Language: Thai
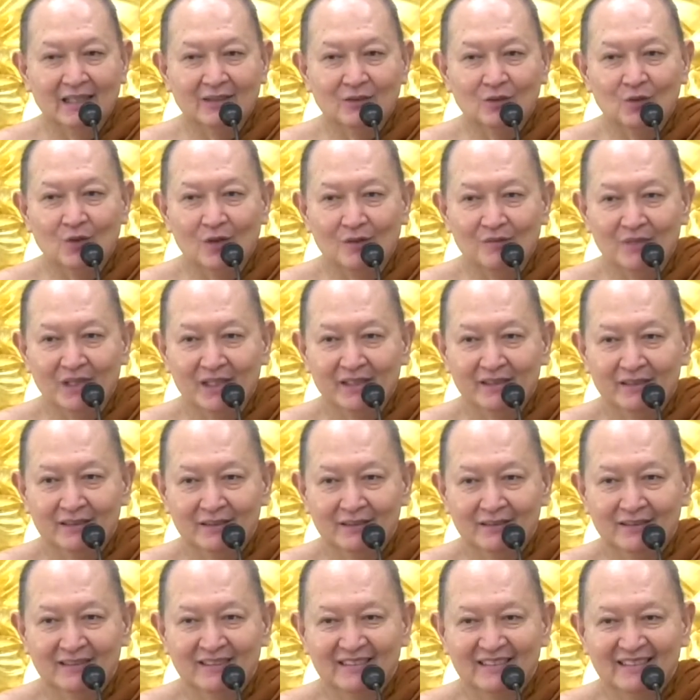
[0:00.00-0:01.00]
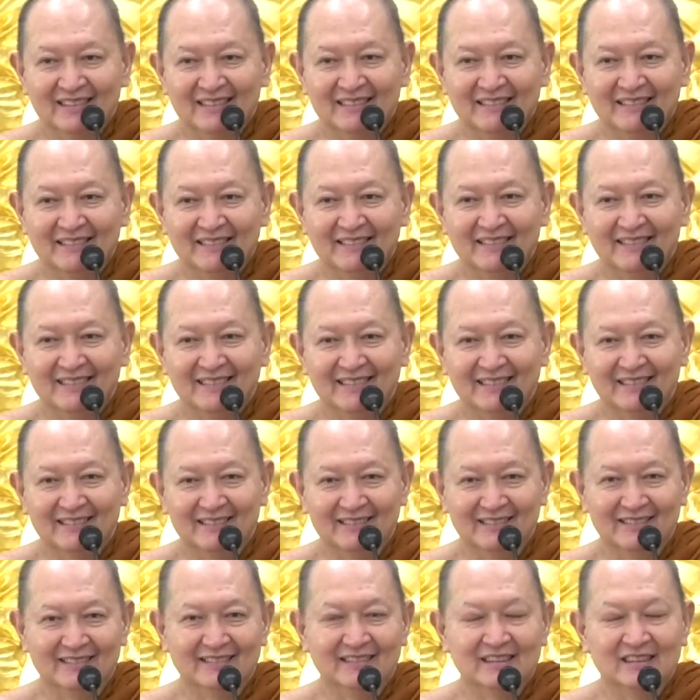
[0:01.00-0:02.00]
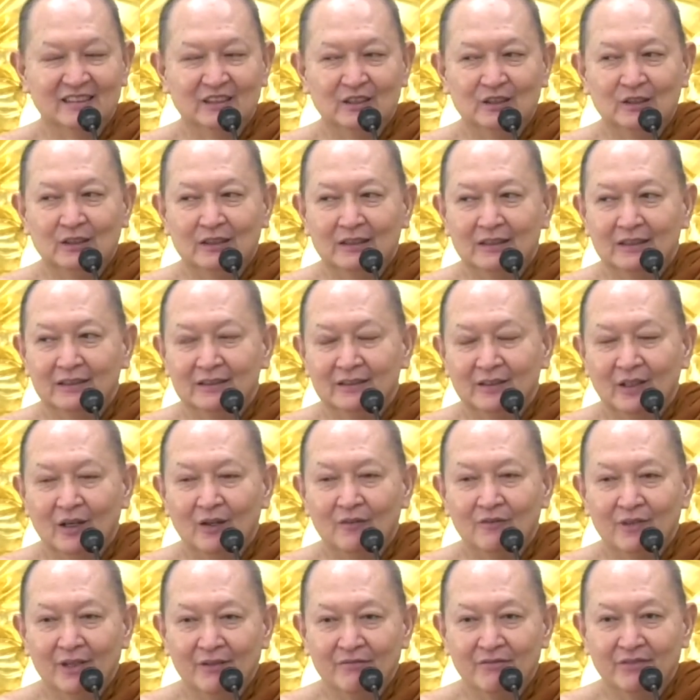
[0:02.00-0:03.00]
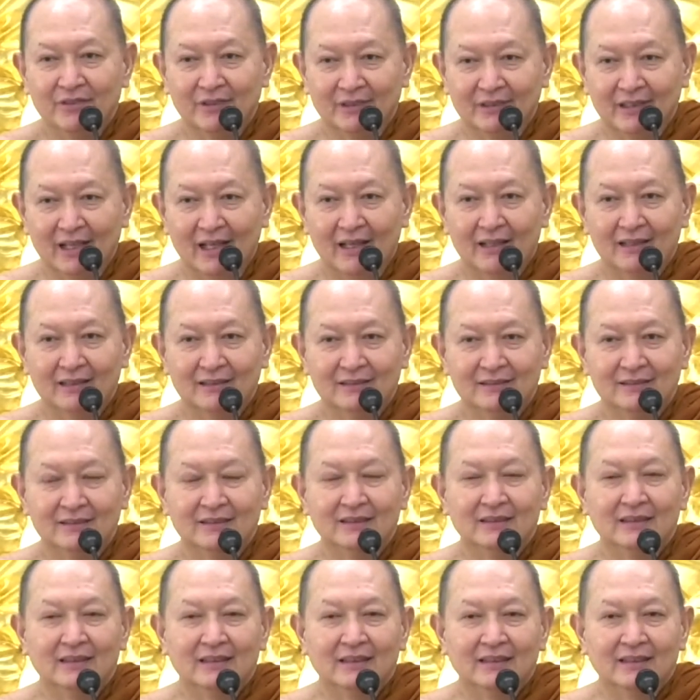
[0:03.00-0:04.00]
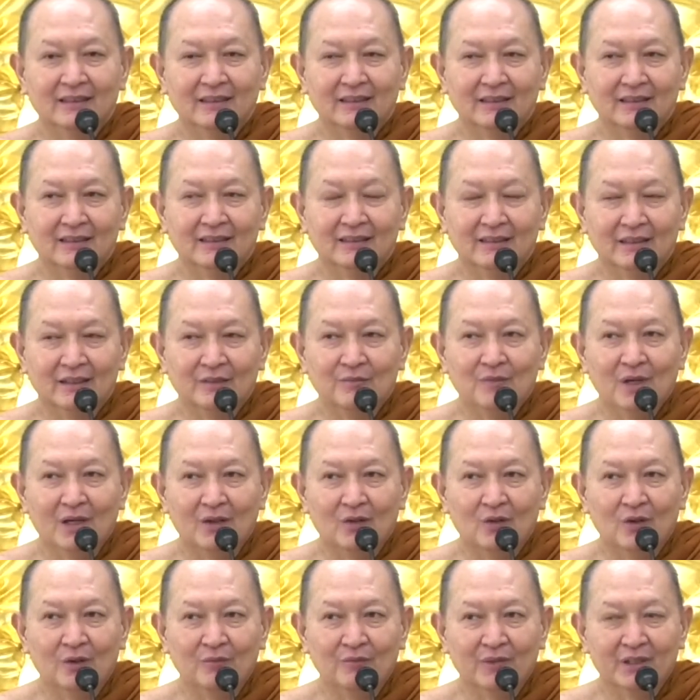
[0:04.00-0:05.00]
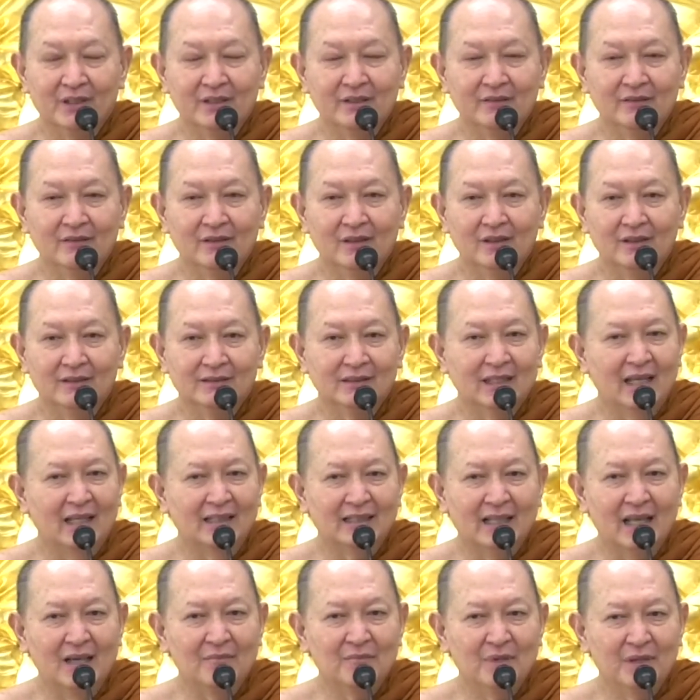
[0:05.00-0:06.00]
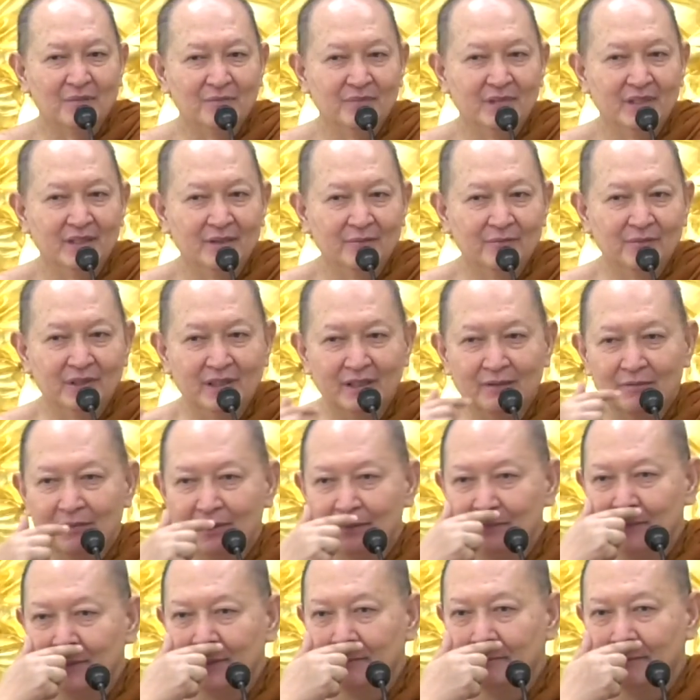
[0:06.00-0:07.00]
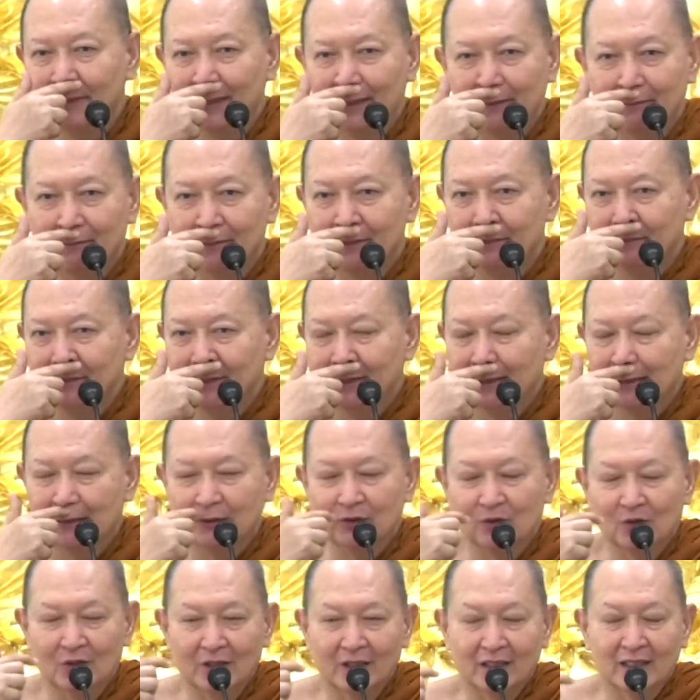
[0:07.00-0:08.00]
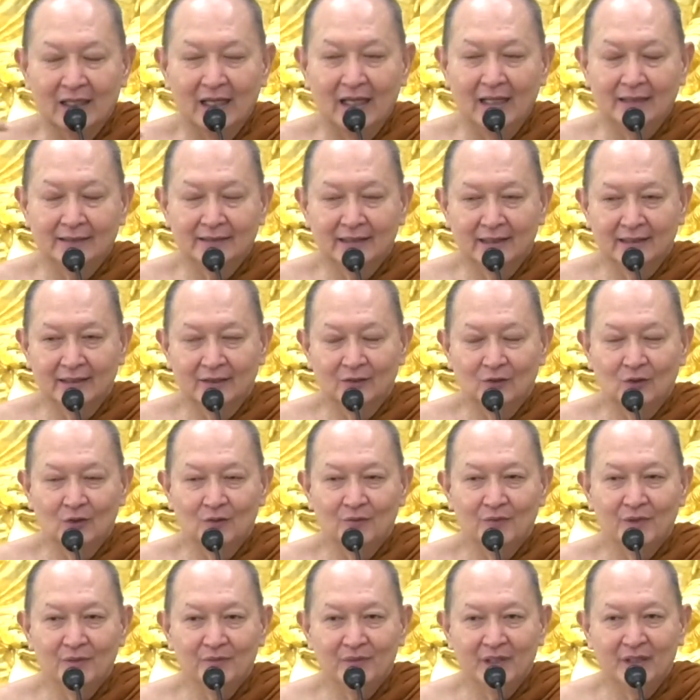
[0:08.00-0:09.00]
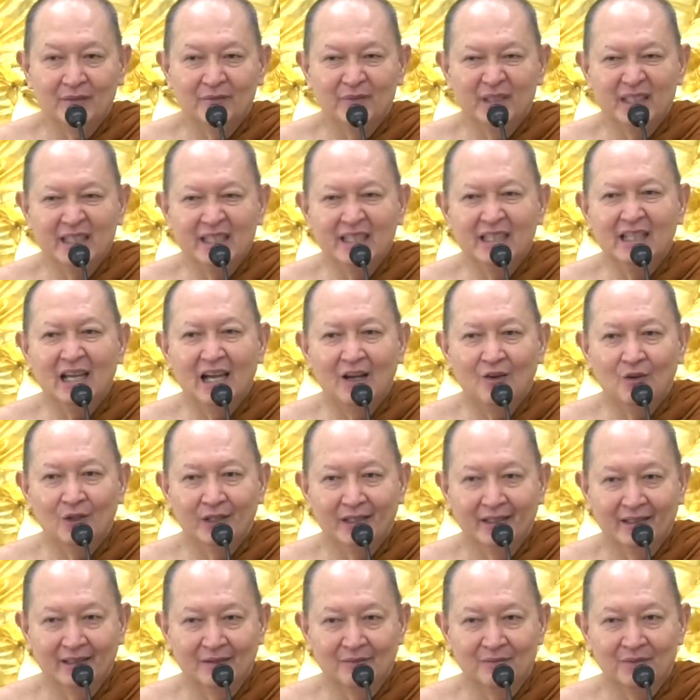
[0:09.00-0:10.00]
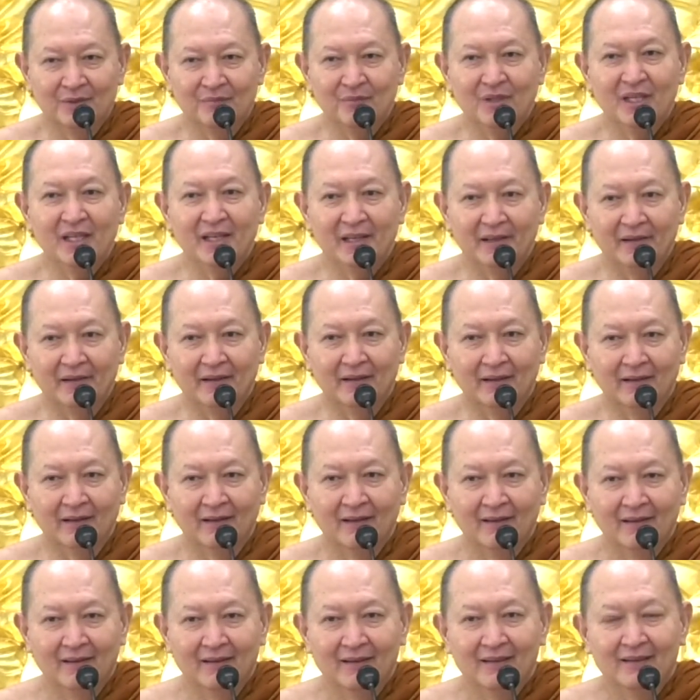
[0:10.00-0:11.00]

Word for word: น่ากลัวไหมเออต้องไปฝึกนะ ในบางคนมันคิดว่าชาติหน้าไม่มี ผีไม่มี เปรตไม่มีสุรกายสัตว์นรกไม่มีมันงี่เง่าเองอะมันไม่เห็นนะ